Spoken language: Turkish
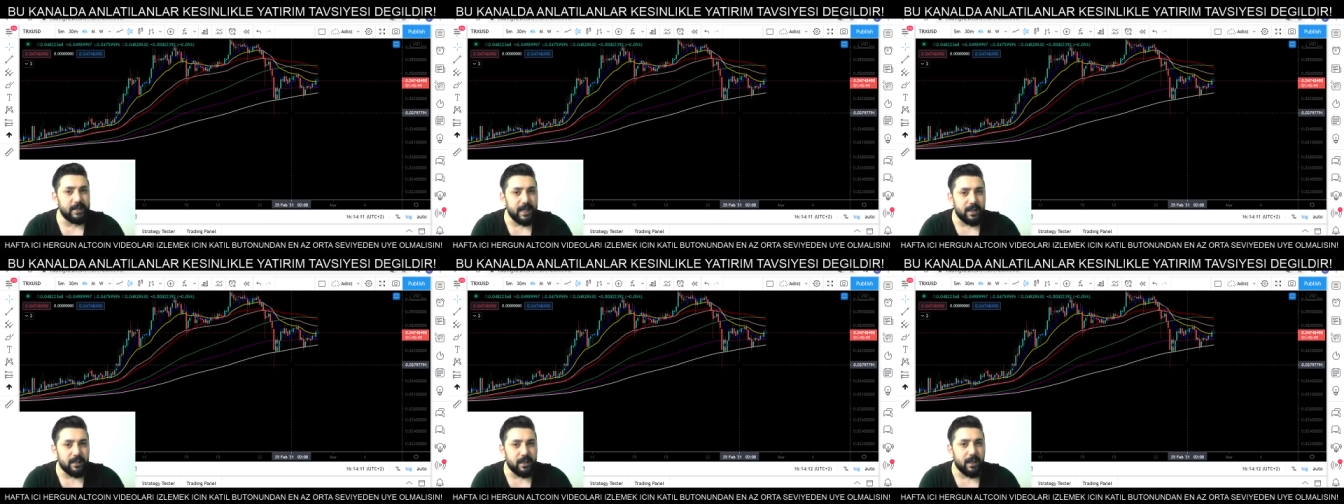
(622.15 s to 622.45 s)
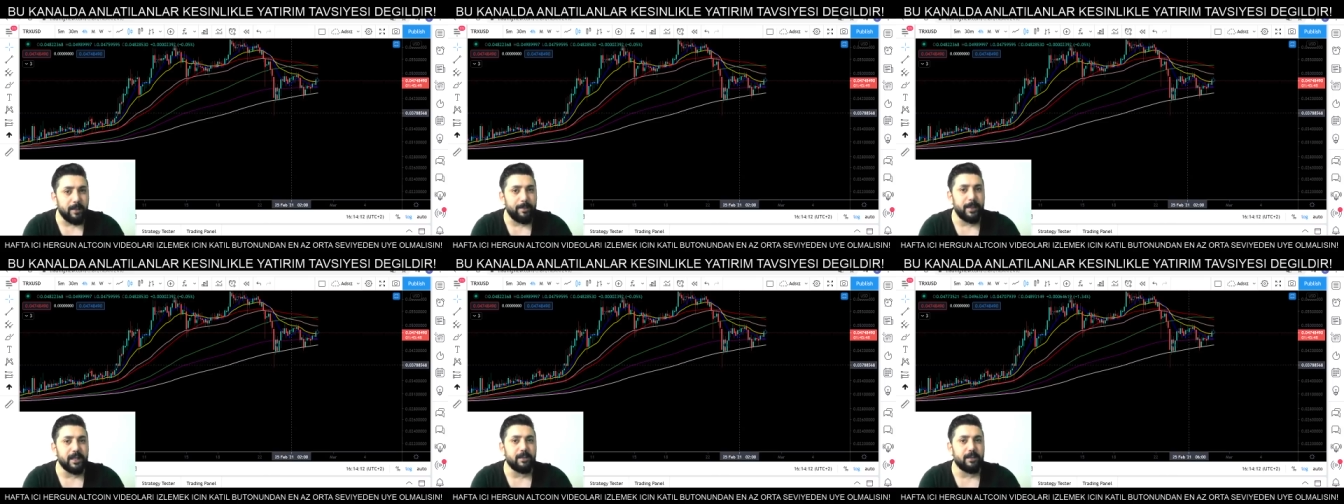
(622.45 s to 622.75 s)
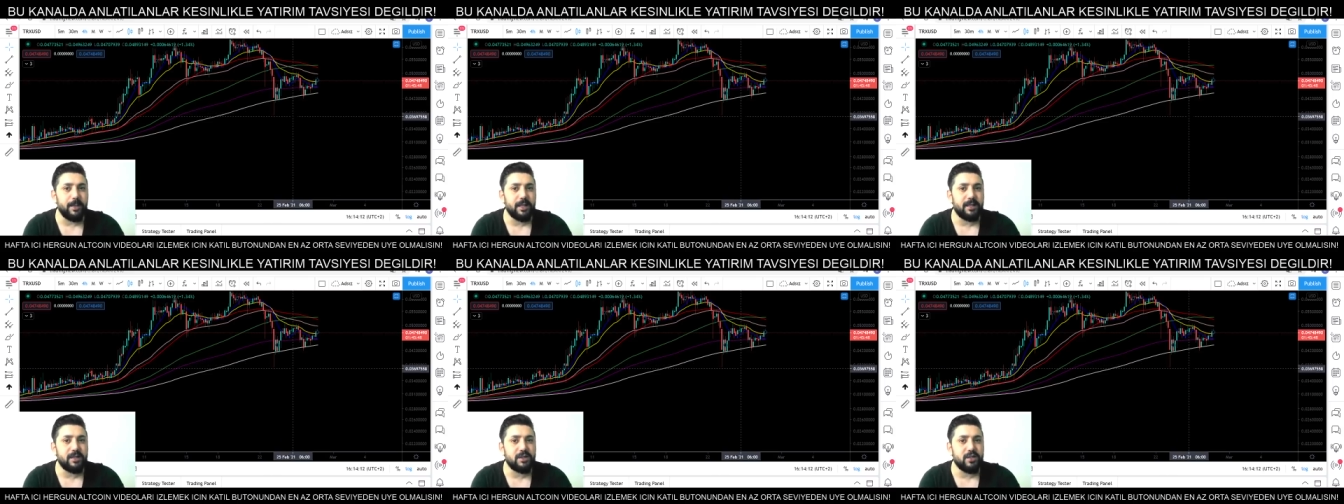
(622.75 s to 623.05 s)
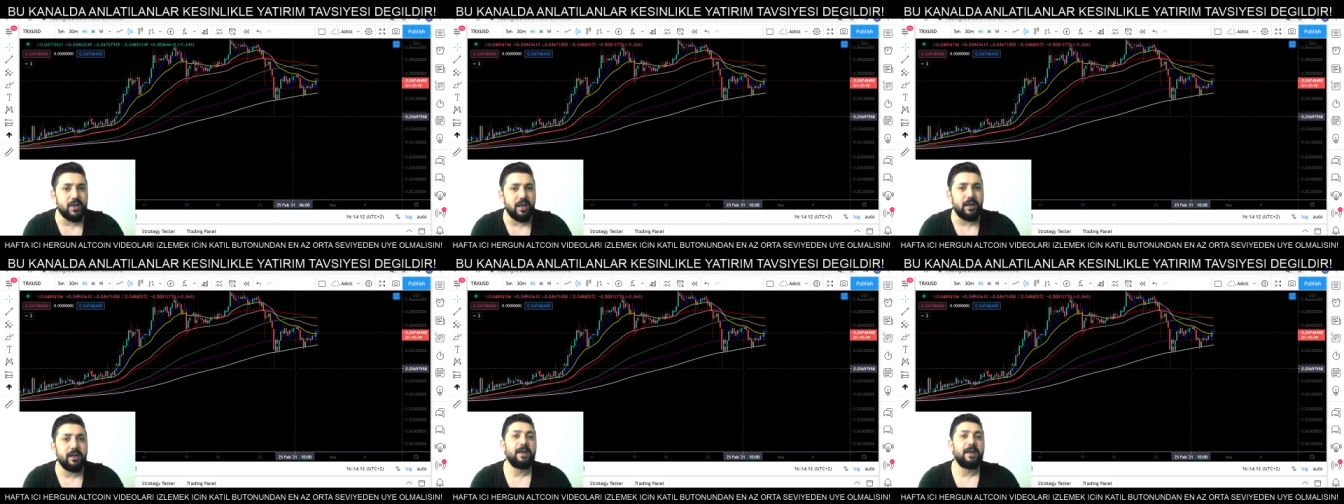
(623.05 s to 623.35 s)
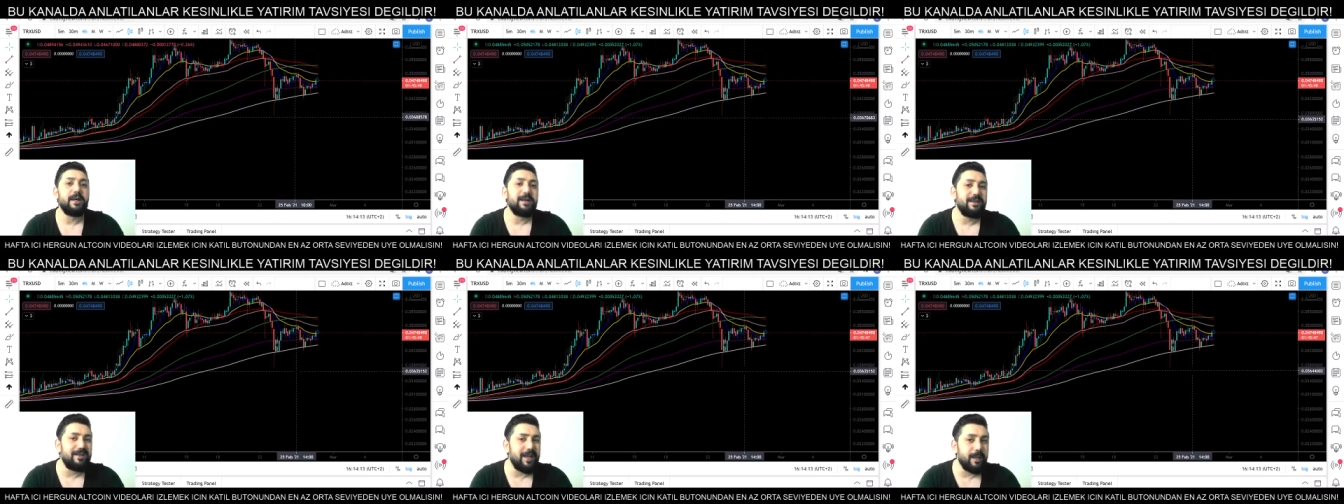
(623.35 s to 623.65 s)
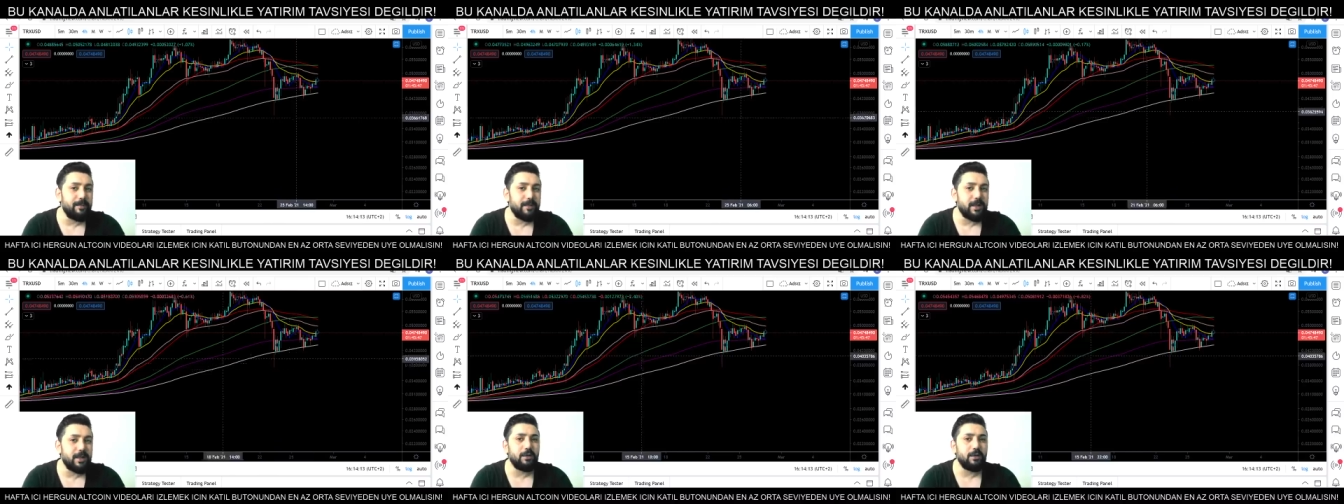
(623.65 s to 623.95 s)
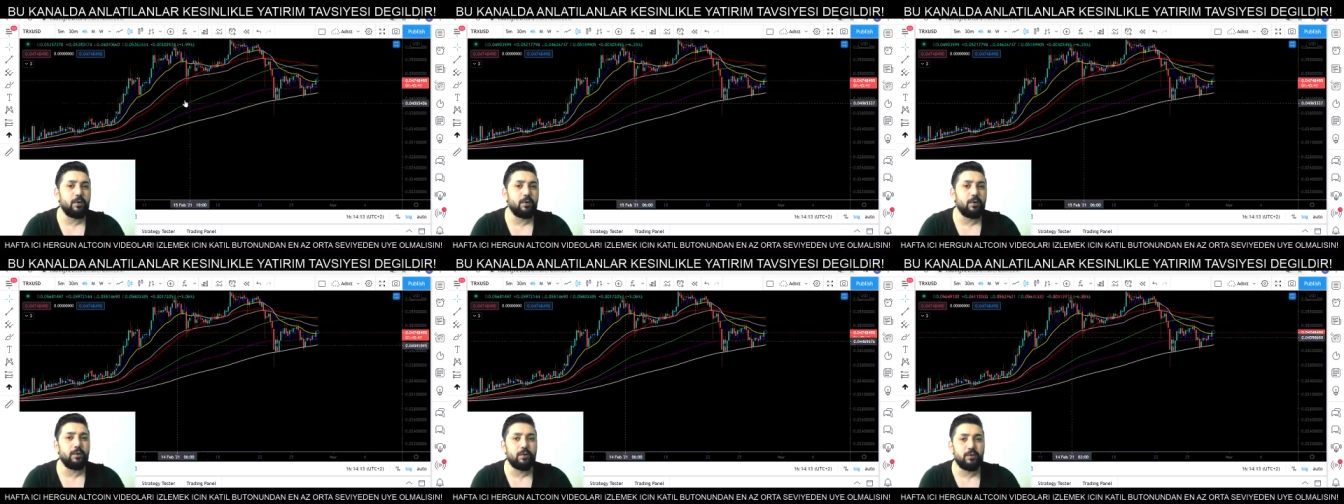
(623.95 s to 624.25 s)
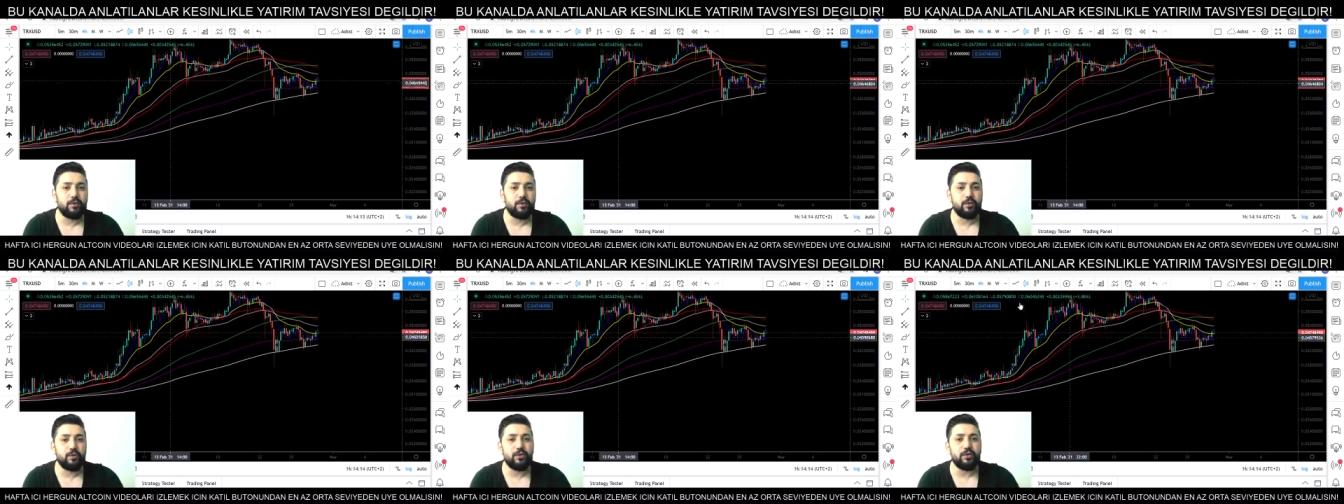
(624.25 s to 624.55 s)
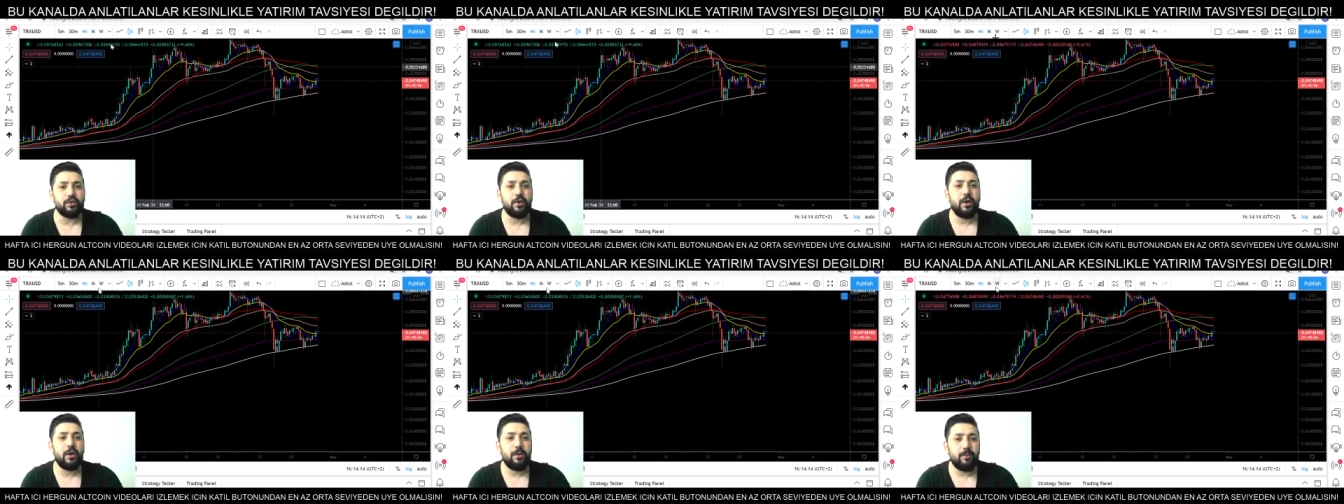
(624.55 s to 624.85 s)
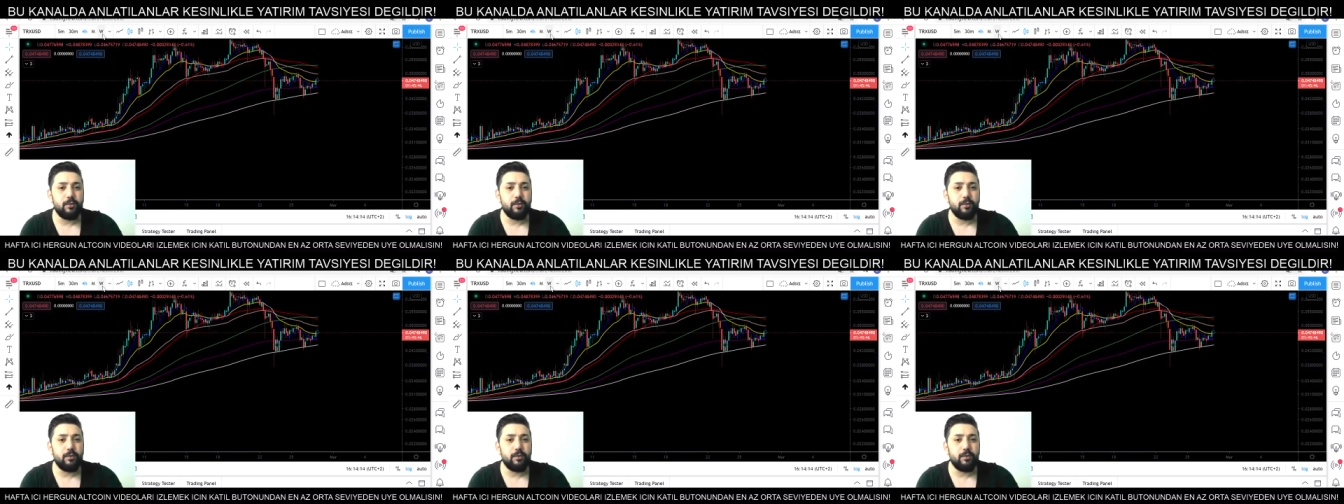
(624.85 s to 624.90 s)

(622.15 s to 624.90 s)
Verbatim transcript: saat kapatmadıkça temkinli olursunuz.